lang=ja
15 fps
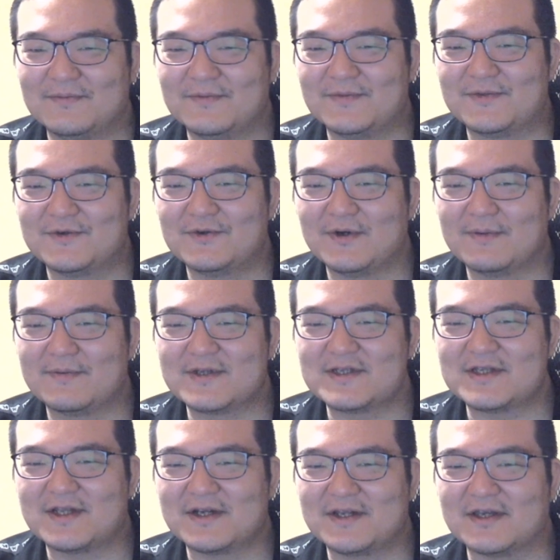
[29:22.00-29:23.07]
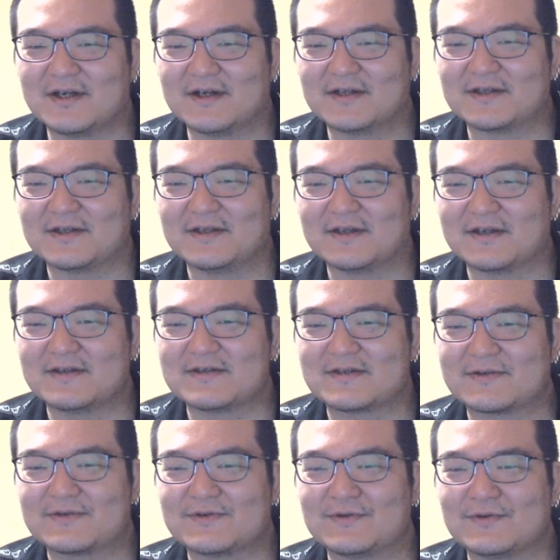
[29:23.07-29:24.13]
ピュアベジタリアンあたりで検
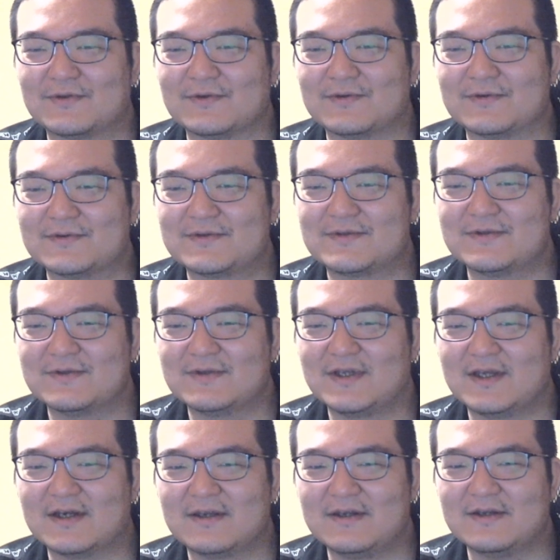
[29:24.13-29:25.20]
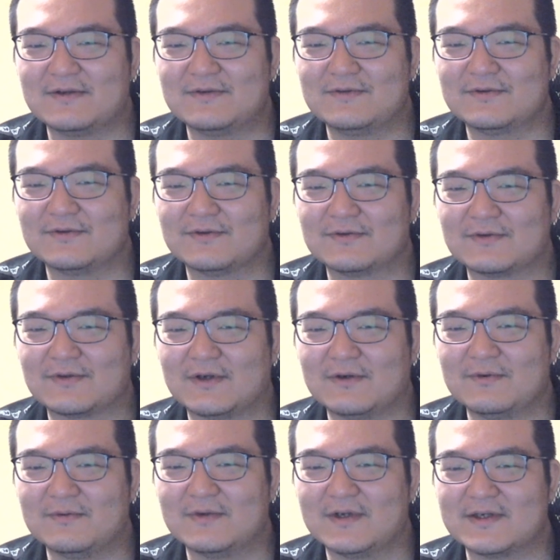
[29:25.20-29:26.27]
索すると普通に焼肉うどんとか
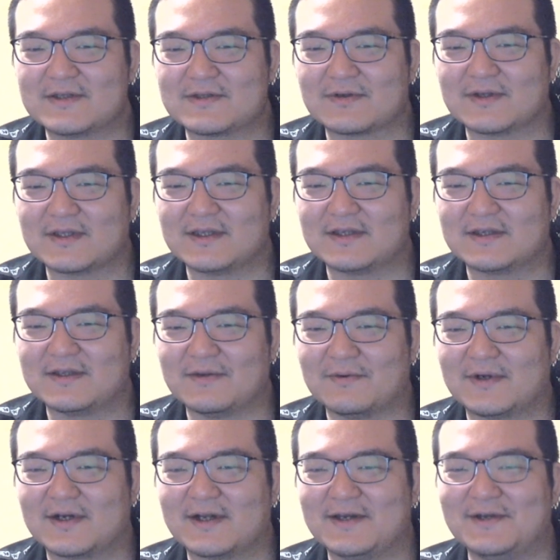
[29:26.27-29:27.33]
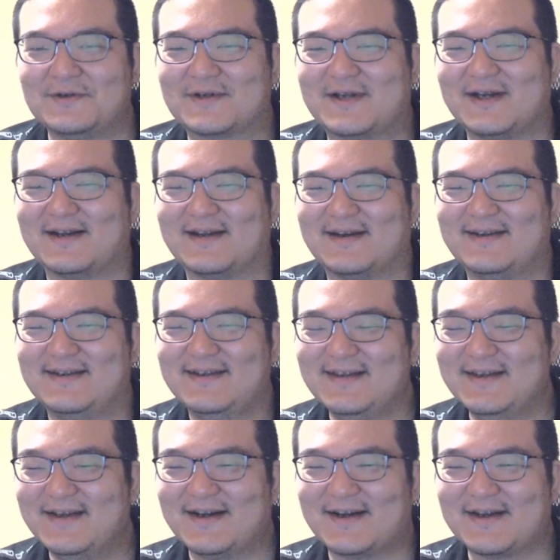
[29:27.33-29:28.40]
オムライスとか出てきて笑えるから
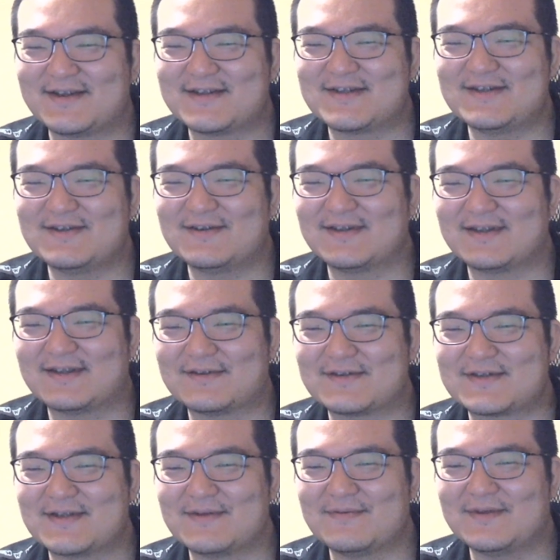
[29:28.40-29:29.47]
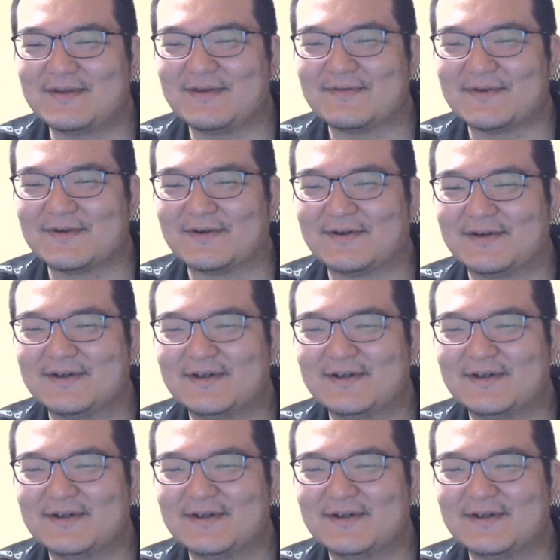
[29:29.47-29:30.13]
配信の映像して見てみろ。